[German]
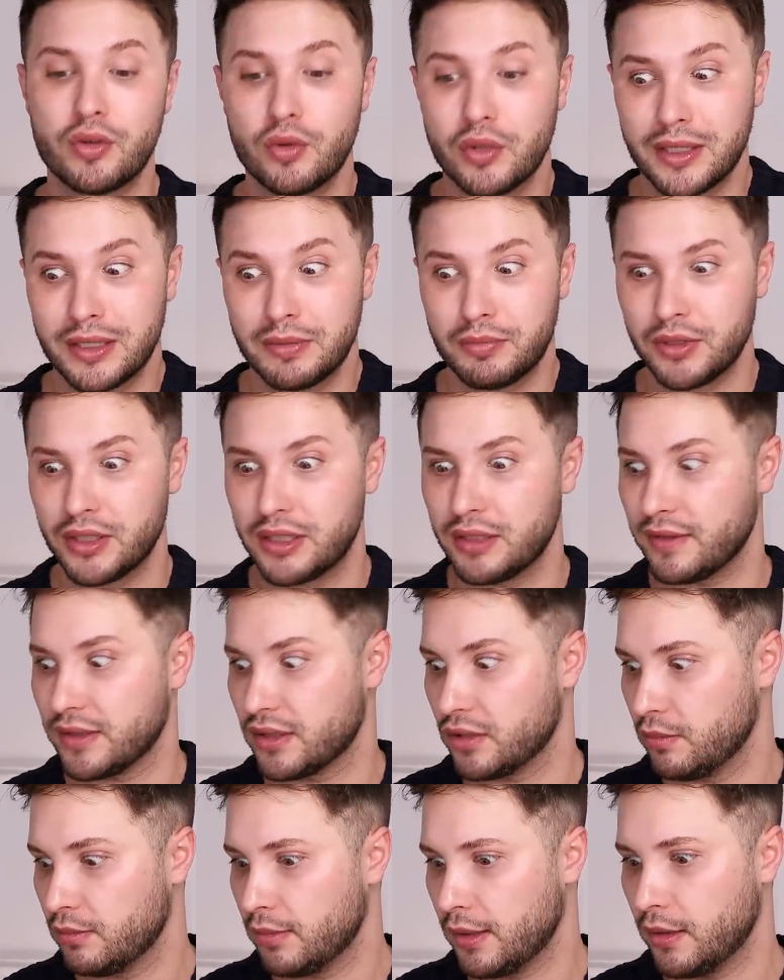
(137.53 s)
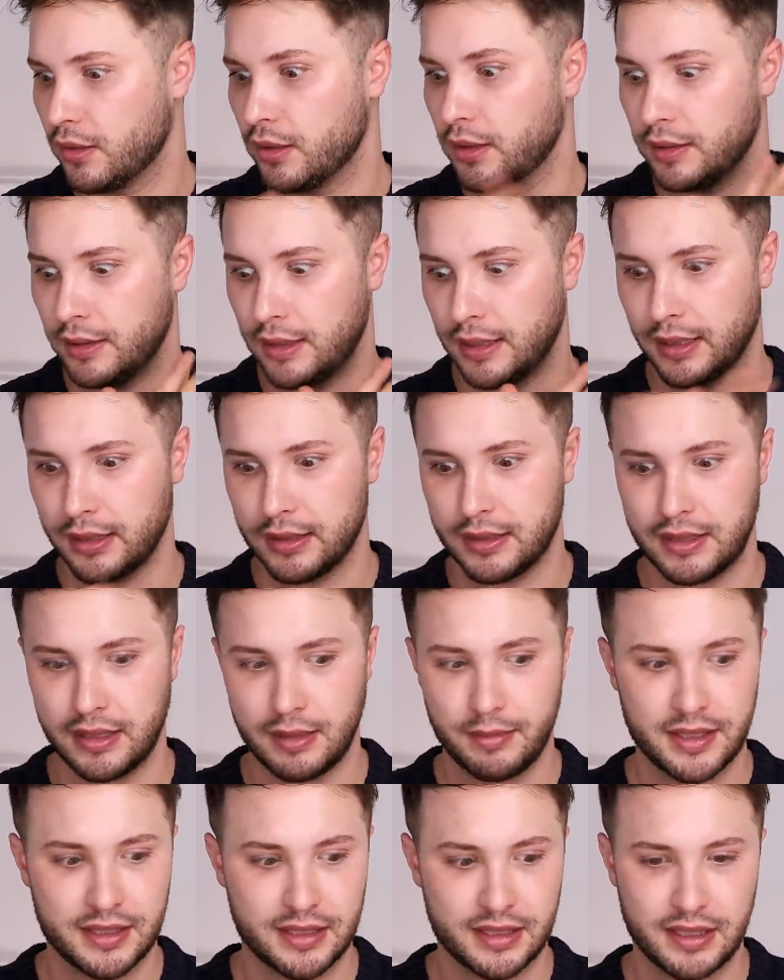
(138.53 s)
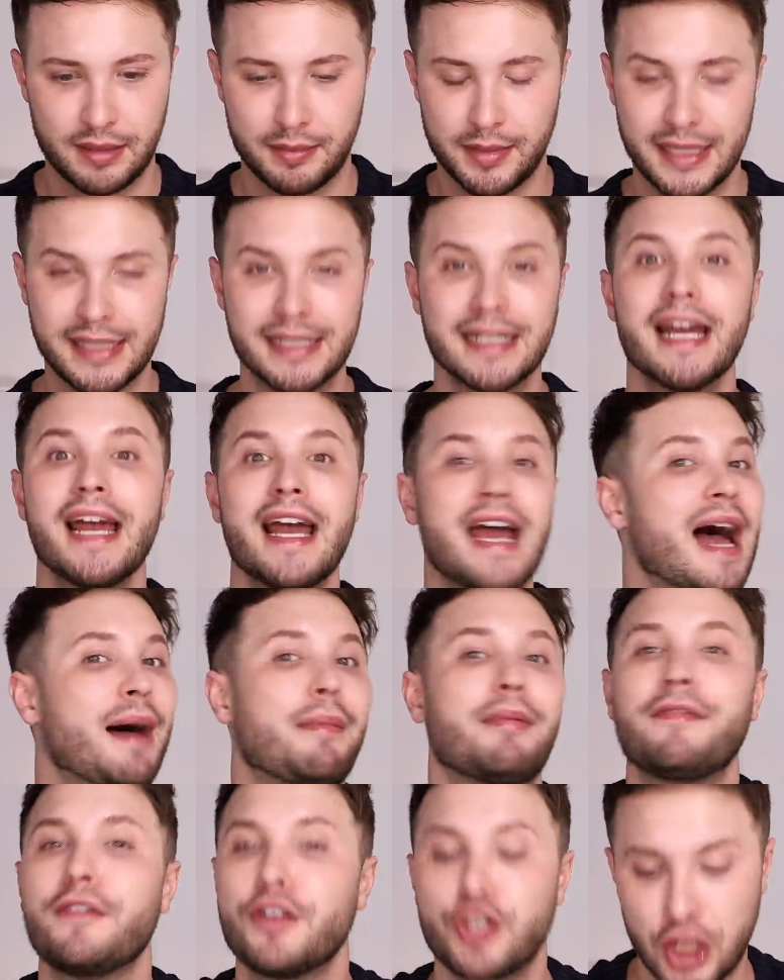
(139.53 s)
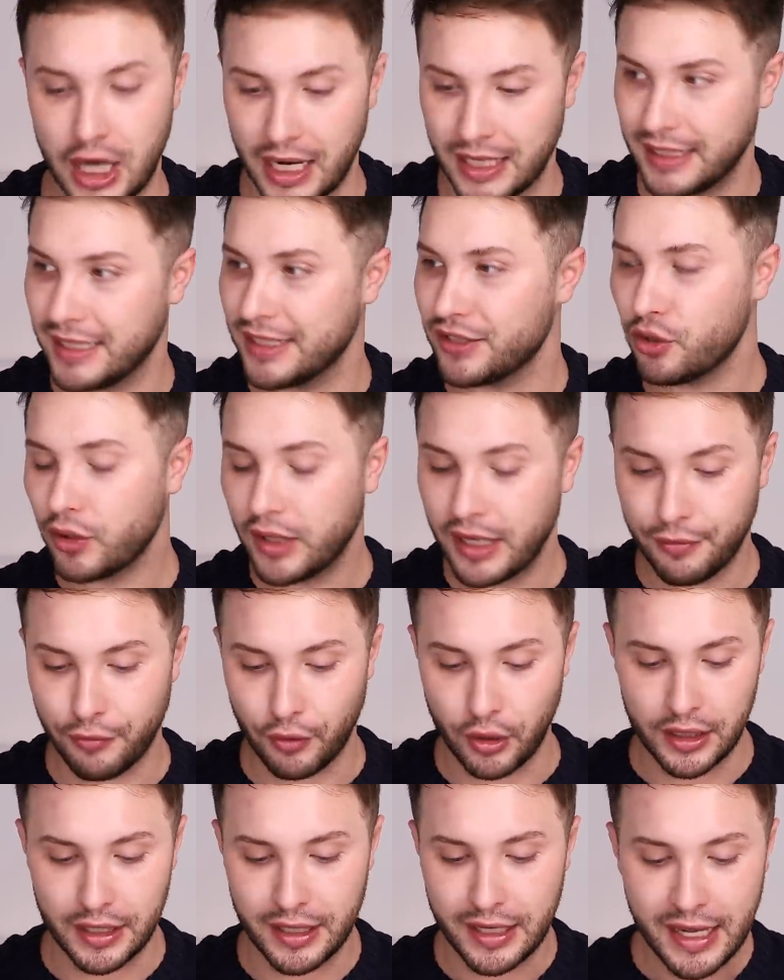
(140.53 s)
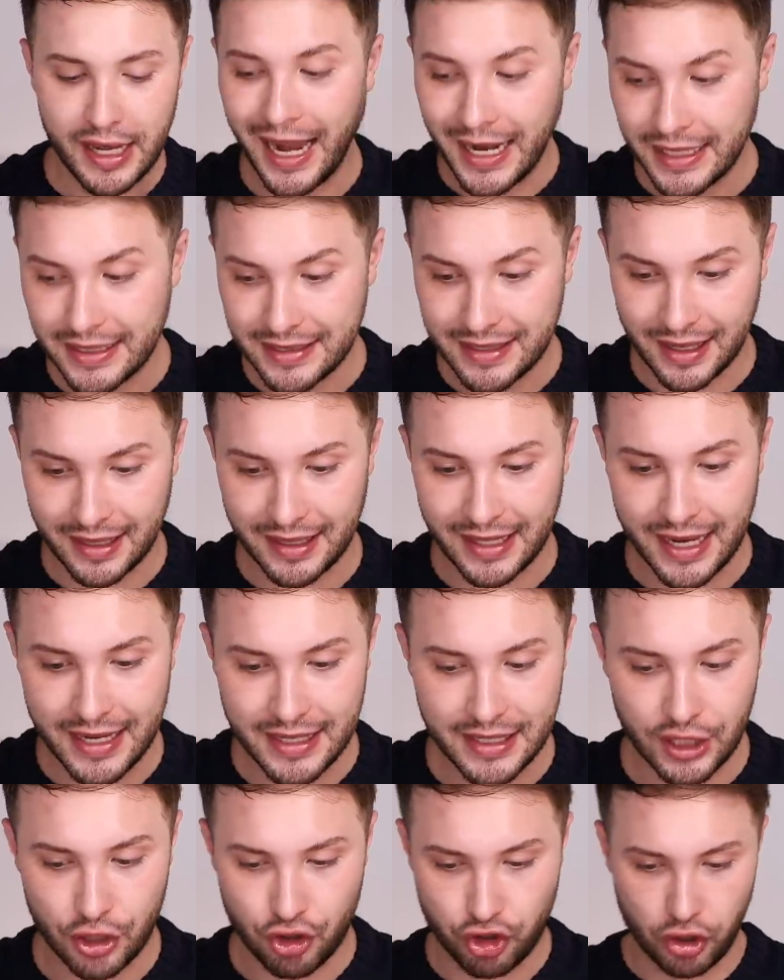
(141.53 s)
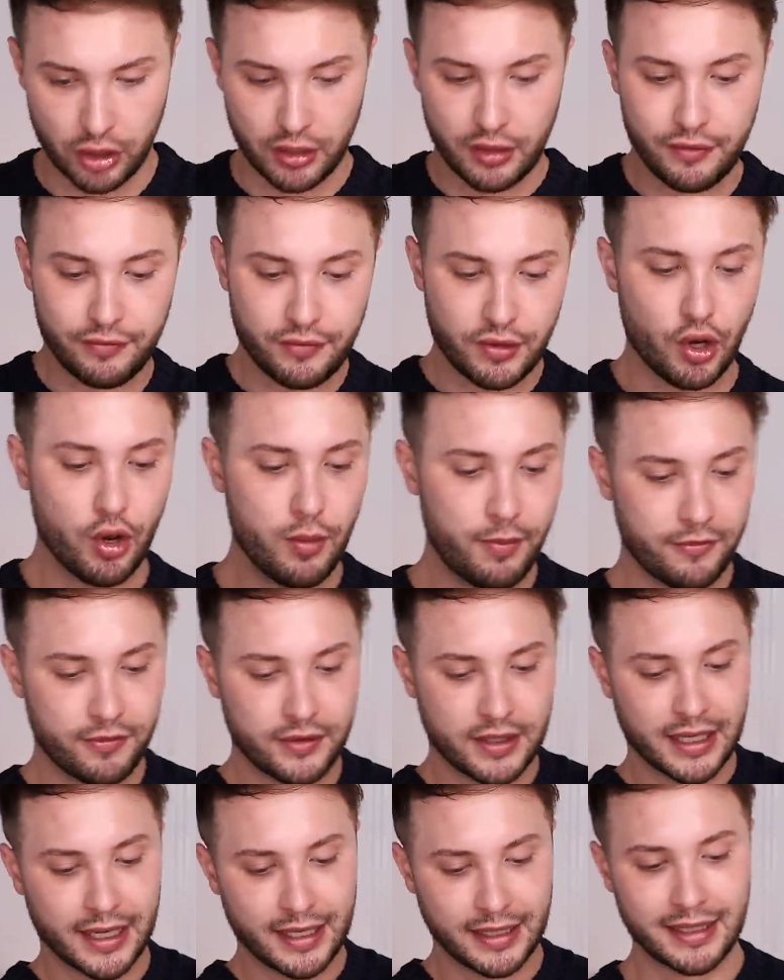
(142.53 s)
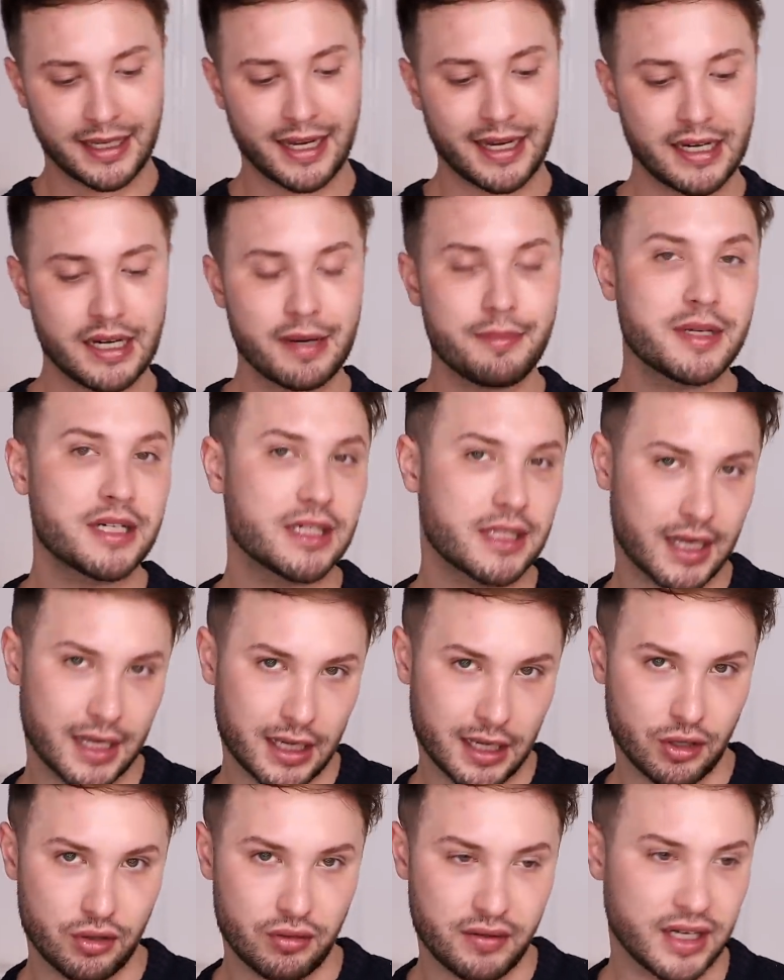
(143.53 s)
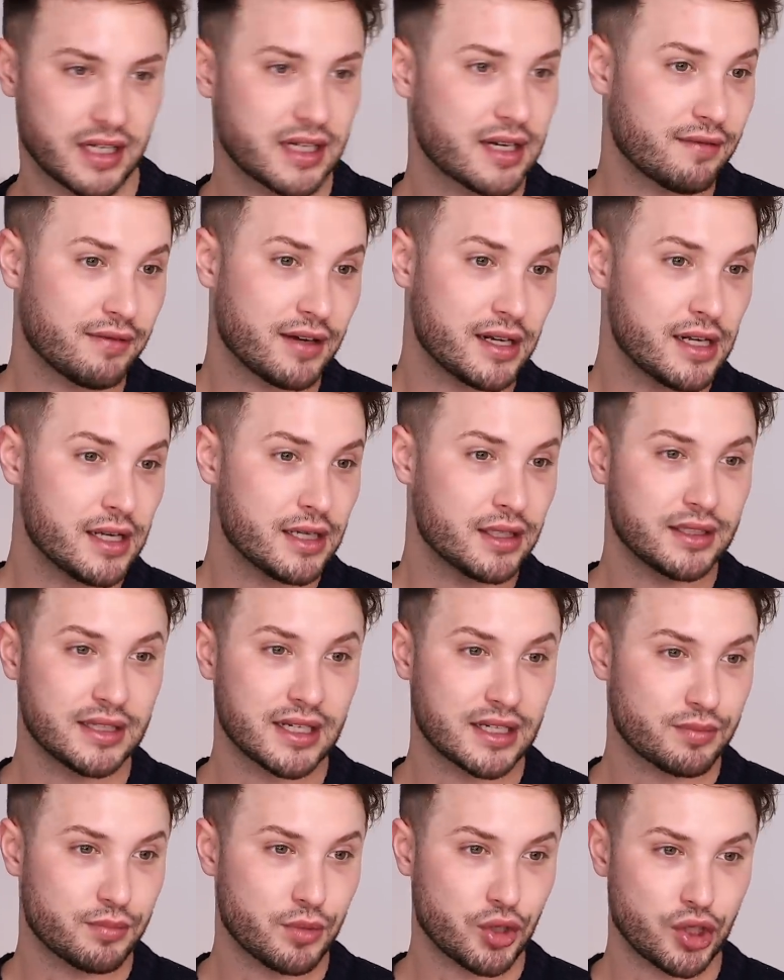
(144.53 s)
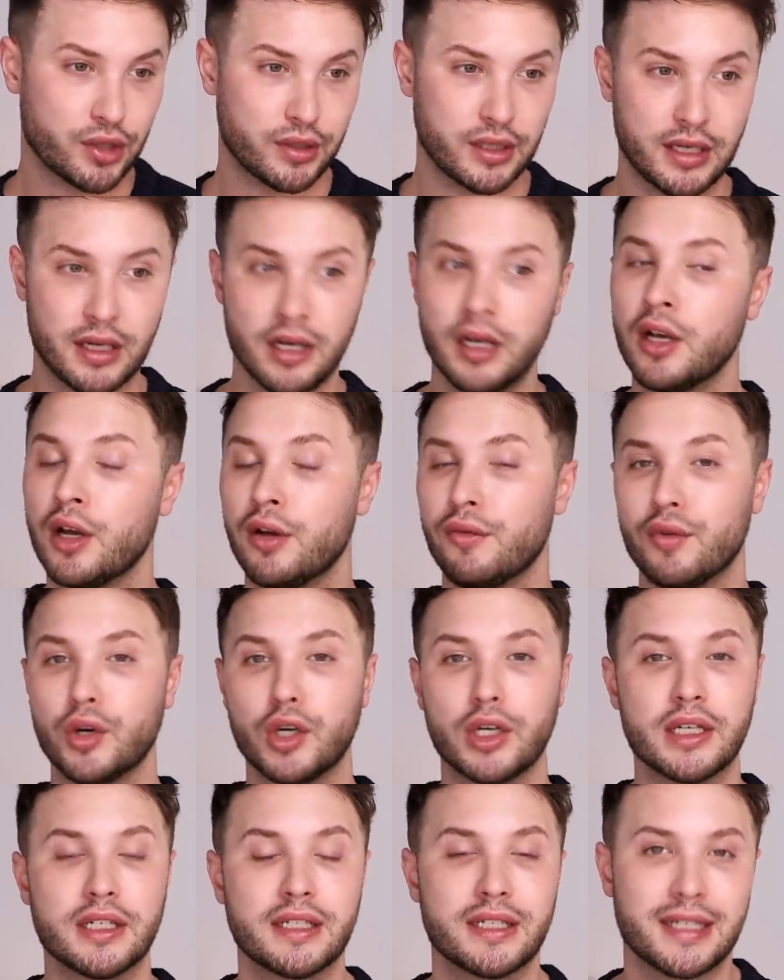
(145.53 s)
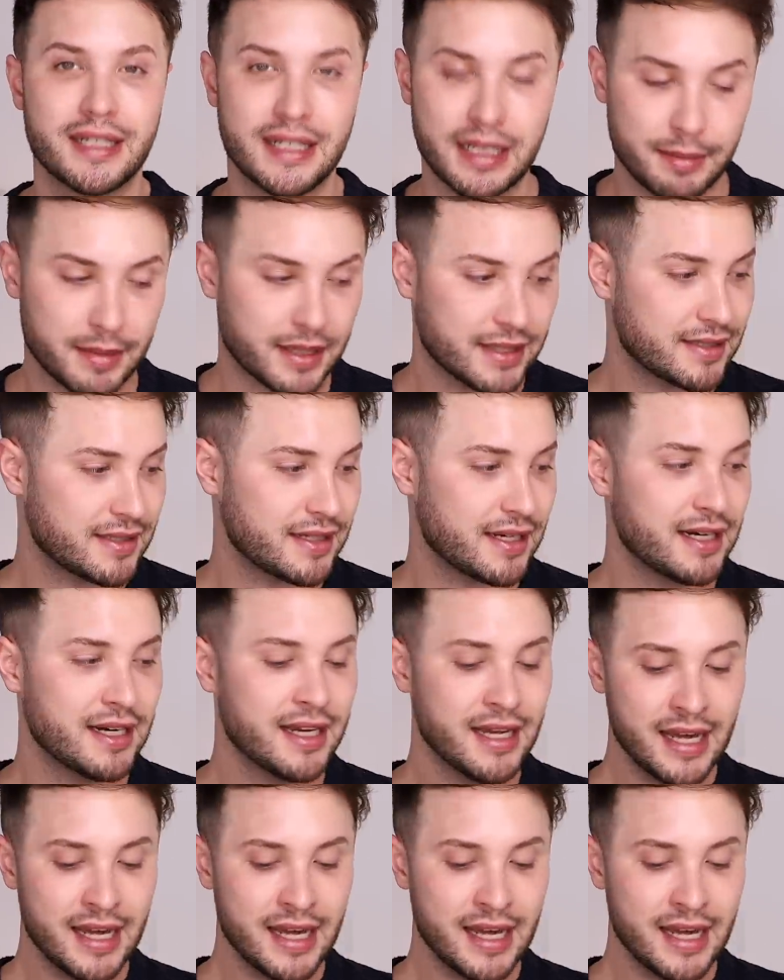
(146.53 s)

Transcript: Und ich musste was umbauen. Langes Thema, seht ihr bald. Aber wir starten jetzt. Okay, Freunde. Einige Sachen kennt ihr schon. Wir hüpfen direkt rein mit Color Corrector, weil das möchte hier wirklich niemand sehen.